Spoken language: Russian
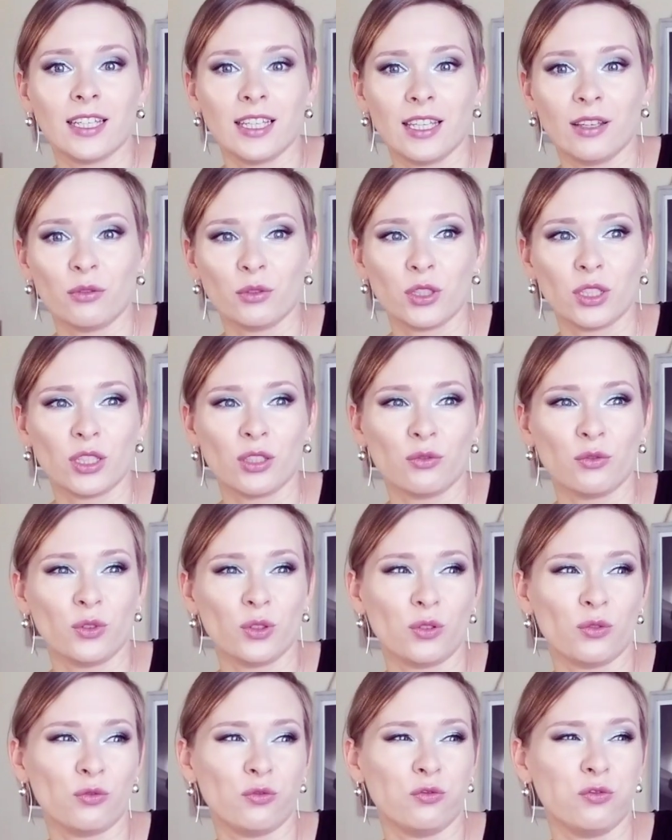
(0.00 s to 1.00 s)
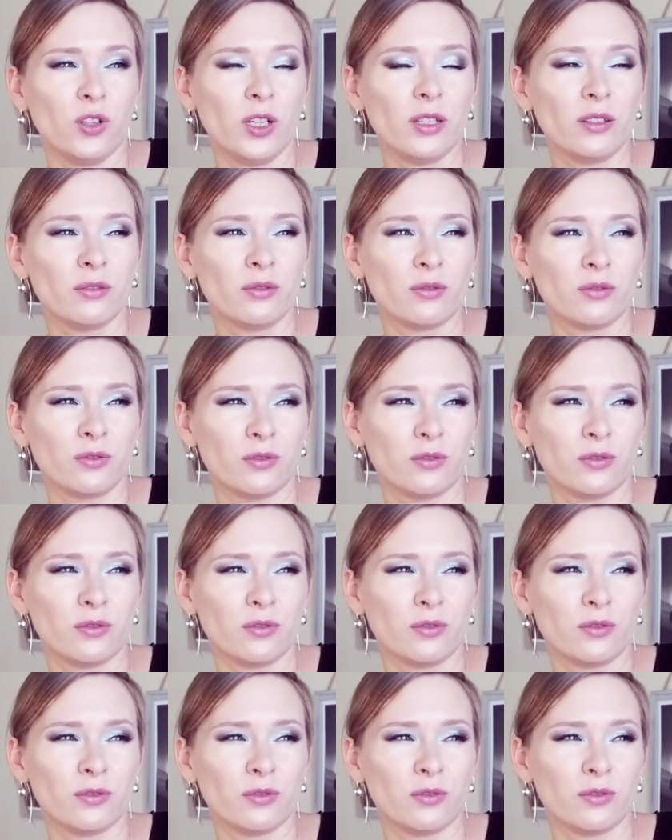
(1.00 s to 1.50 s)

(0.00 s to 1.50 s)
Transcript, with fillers: и вот это вот вы...